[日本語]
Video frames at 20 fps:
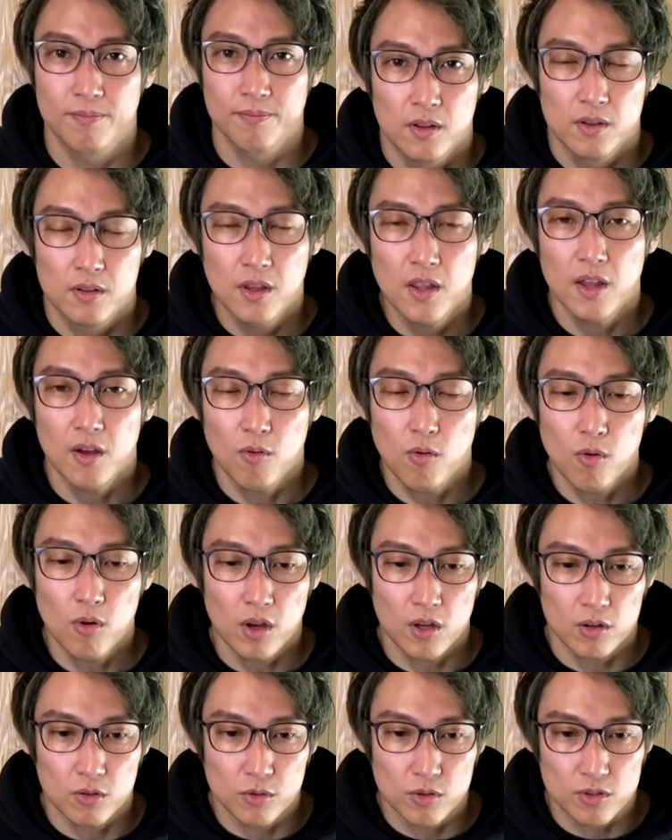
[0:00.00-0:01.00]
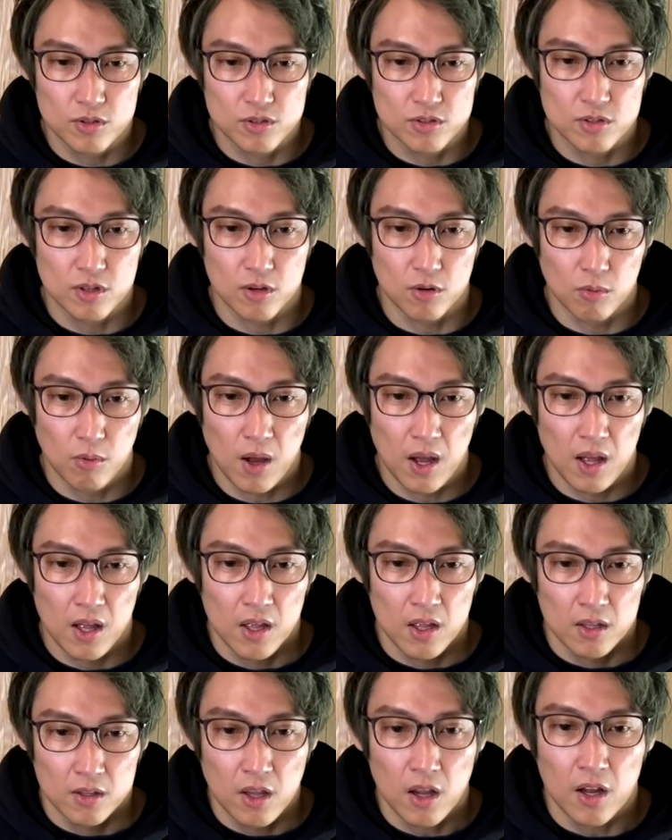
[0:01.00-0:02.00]
で、今回のウイルスってのは、
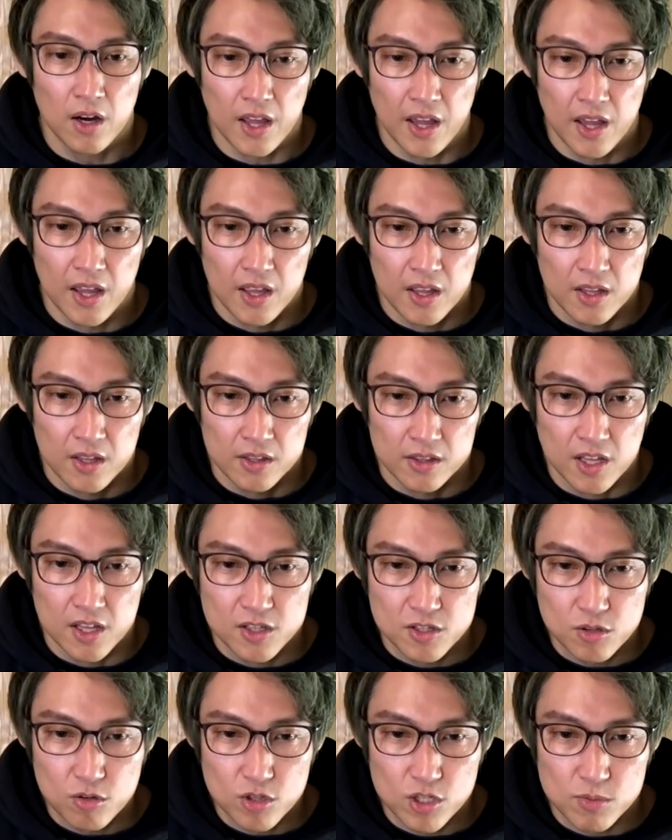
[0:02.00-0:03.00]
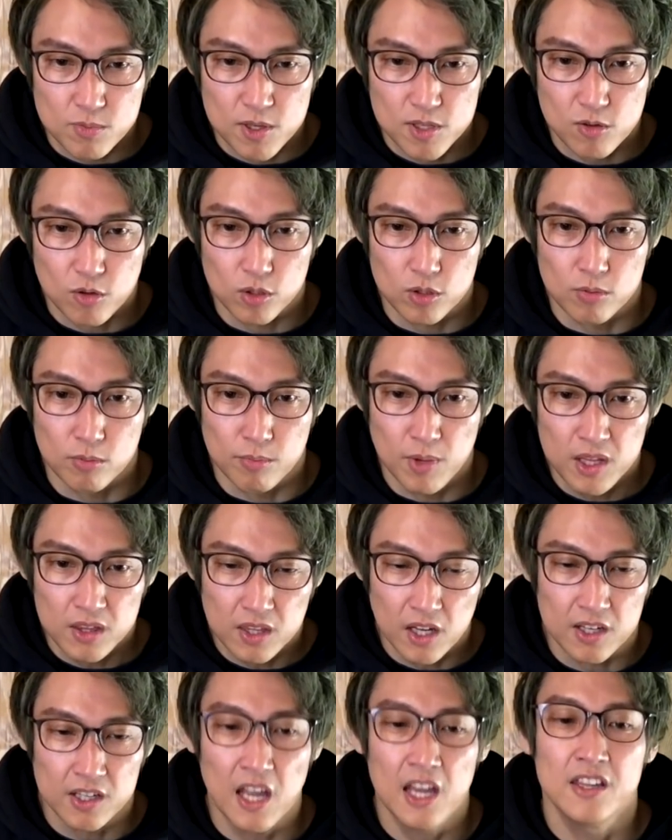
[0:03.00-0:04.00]
なんかね、熱を示すこともめっ
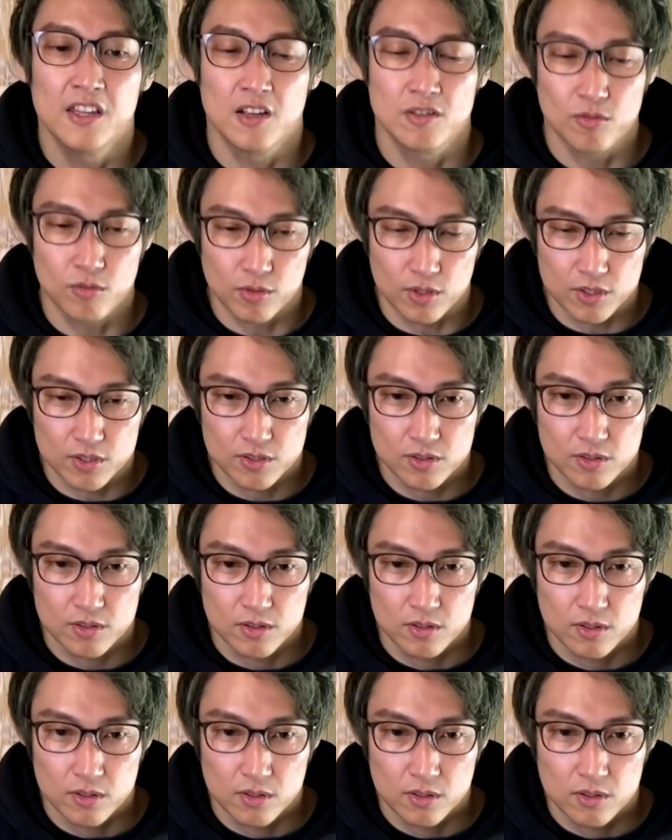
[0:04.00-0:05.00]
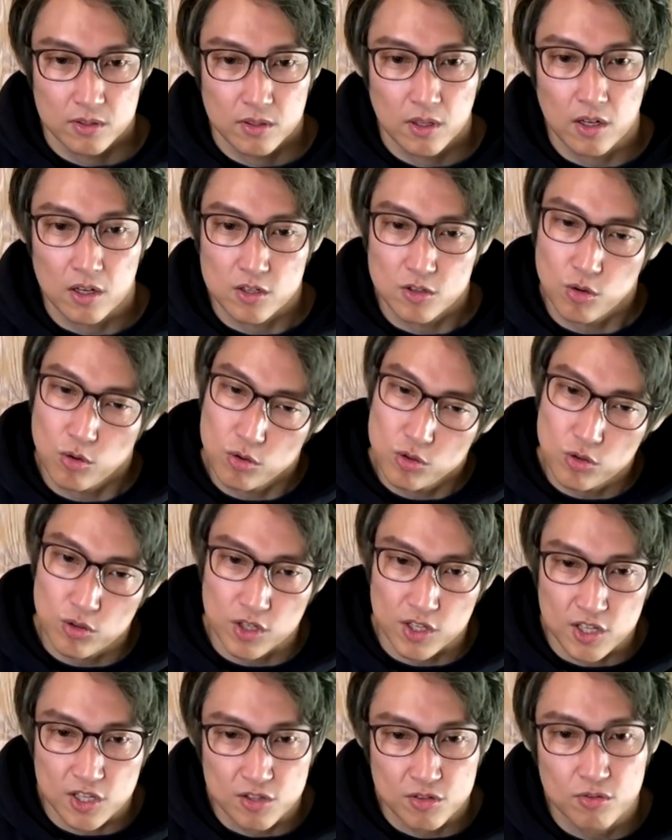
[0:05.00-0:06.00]
たにないんだそうです。だから症状
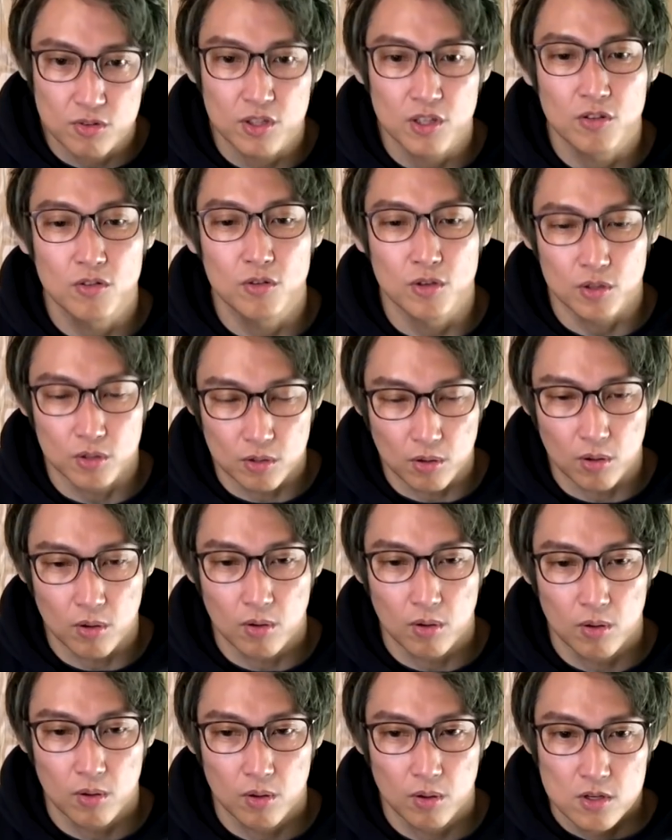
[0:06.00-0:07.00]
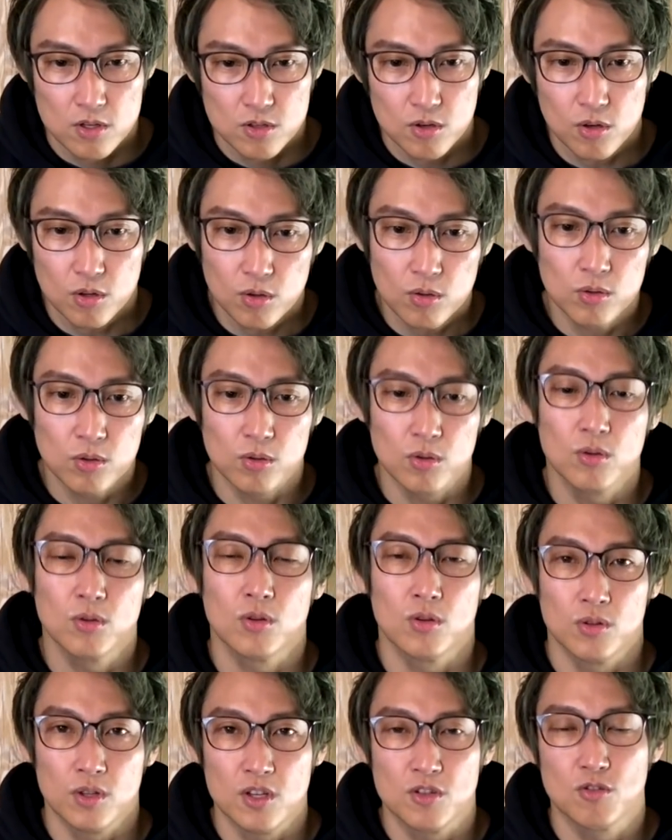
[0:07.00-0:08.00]
に気づきにくいと。それどんどんどん
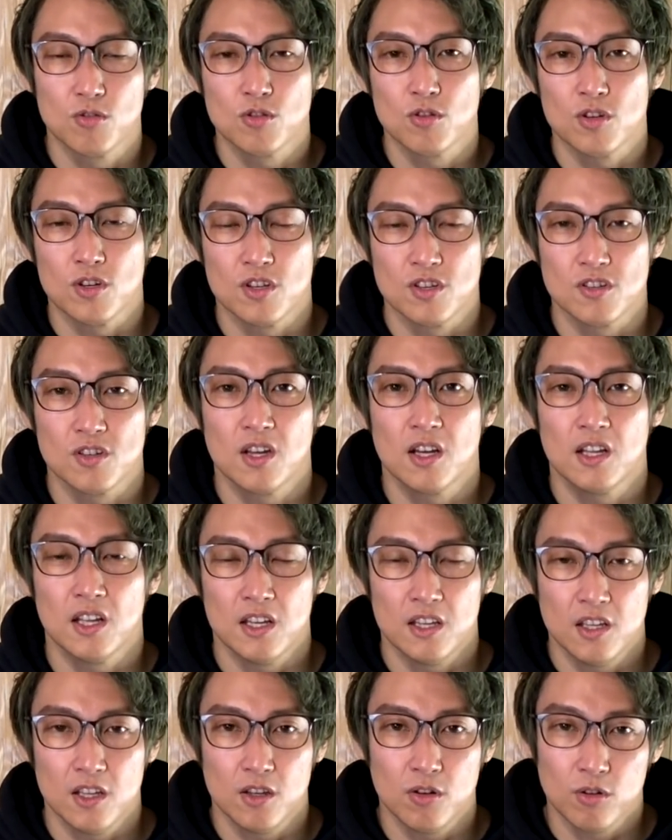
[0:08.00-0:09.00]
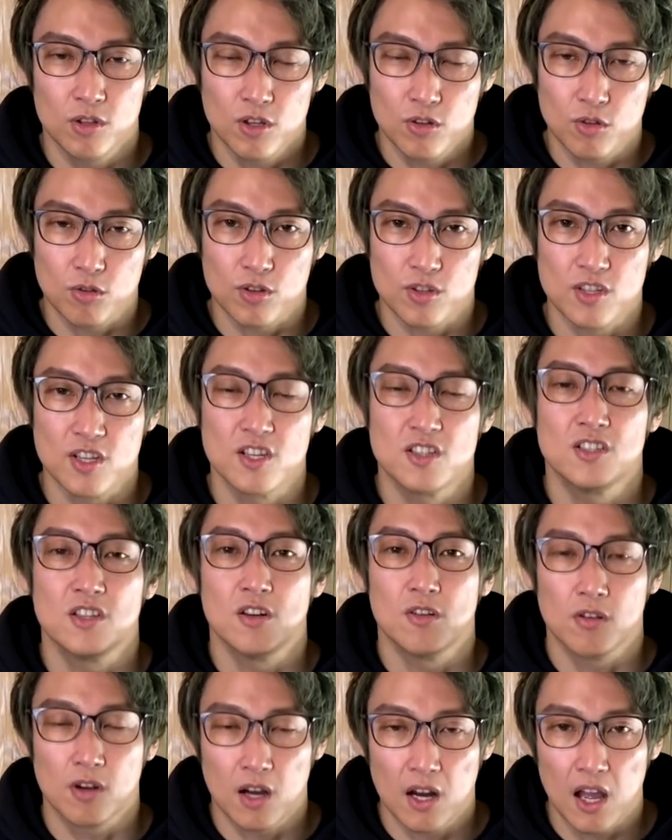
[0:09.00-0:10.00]
どんね、症状に気づかないでいろんな人と接し
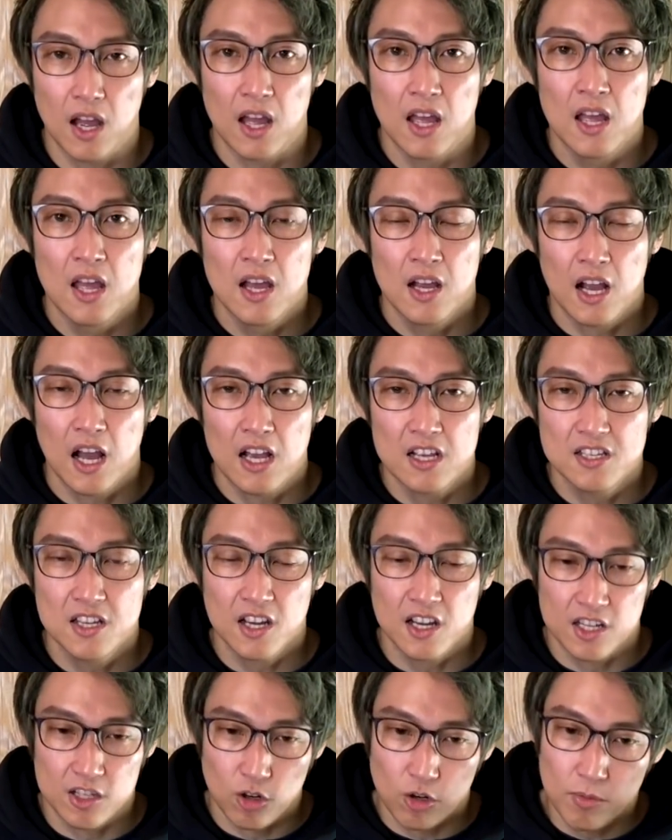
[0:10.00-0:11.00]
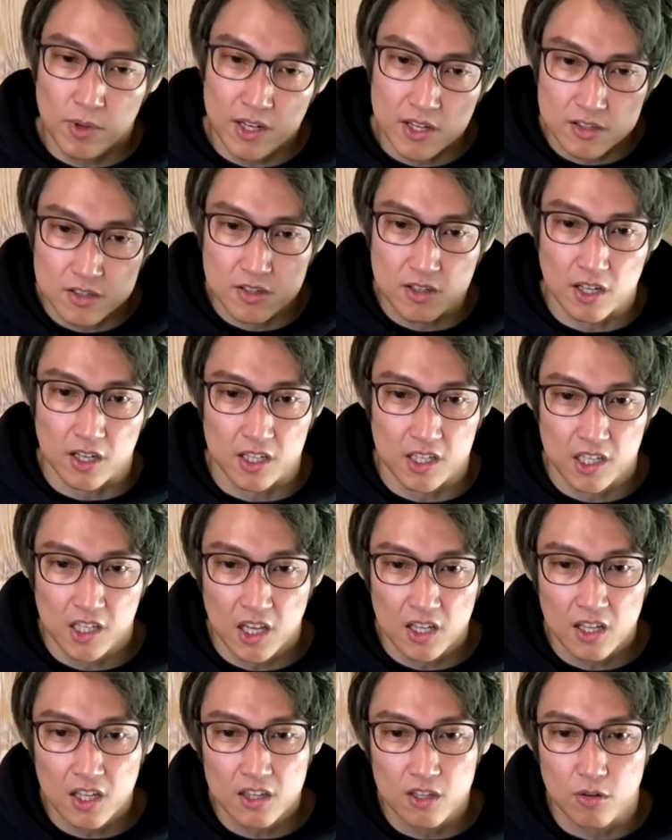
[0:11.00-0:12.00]
てるから、感染が広まりやすいから危
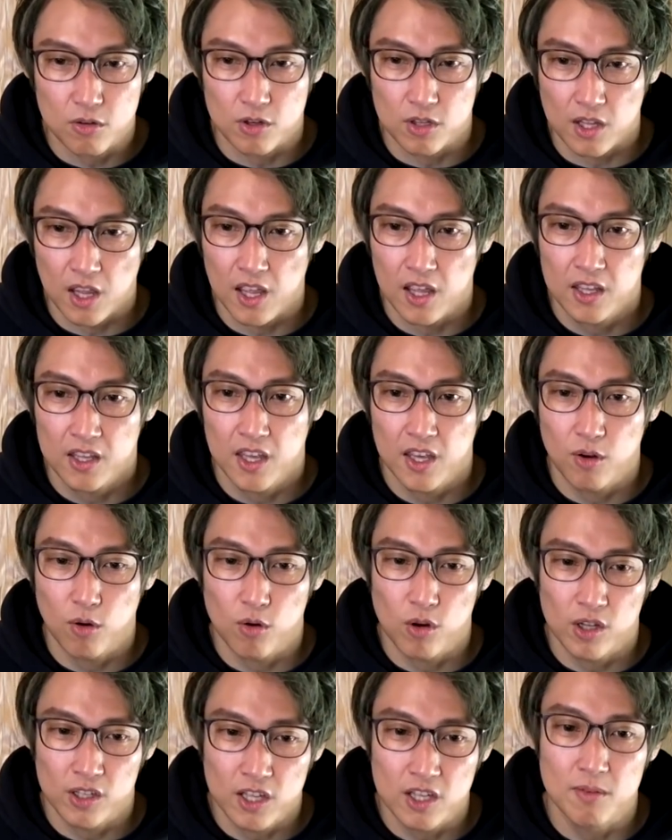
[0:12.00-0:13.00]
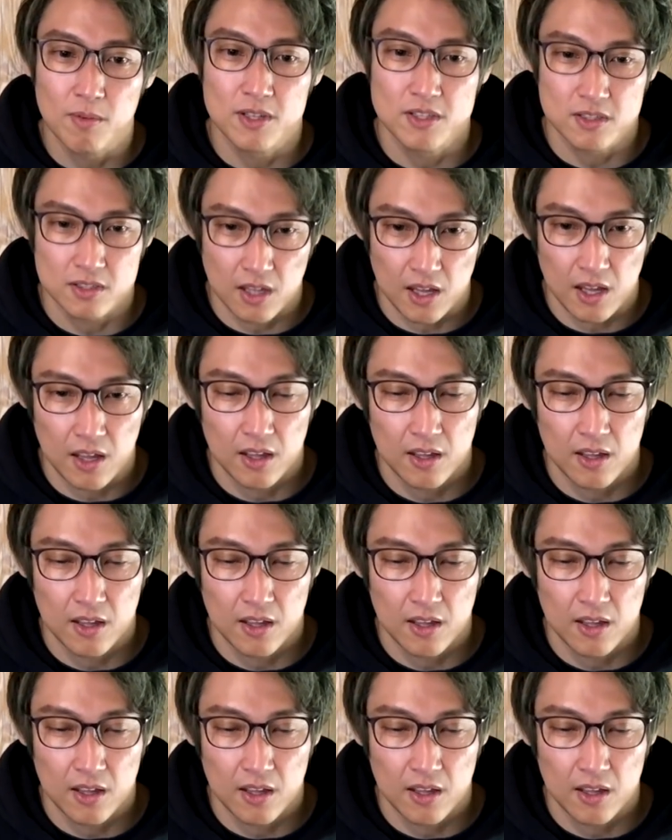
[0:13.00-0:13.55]
険だっていうふうにね、警告が出てますね。